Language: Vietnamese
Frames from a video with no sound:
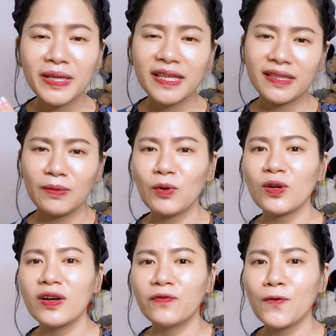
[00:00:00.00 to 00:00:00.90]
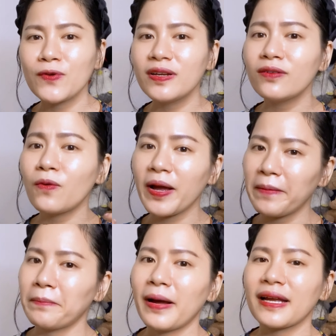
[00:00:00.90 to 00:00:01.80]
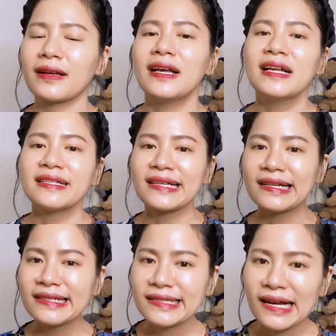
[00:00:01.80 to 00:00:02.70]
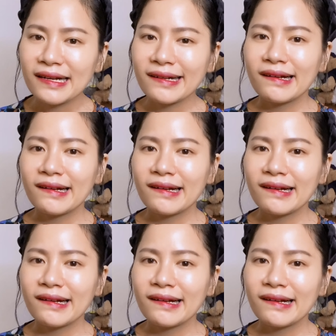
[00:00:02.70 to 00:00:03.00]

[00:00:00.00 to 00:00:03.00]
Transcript: mình nhìn thấy một người phụ nữ khỏe mạnh, săn chắc,